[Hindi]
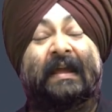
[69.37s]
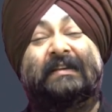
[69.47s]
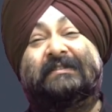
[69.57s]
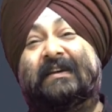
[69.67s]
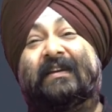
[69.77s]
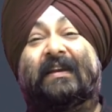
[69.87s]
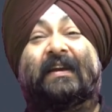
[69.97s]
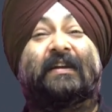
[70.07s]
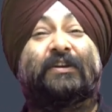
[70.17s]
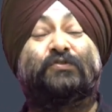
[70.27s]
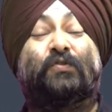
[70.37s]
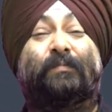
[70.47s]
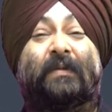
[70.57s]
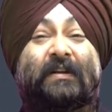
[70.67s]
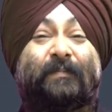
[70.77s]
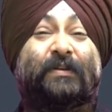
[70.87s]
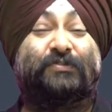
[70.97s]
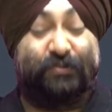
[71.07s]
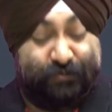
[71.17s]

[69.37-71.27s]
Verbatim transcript: इससे रिलेटेड जो मल्टीपल जो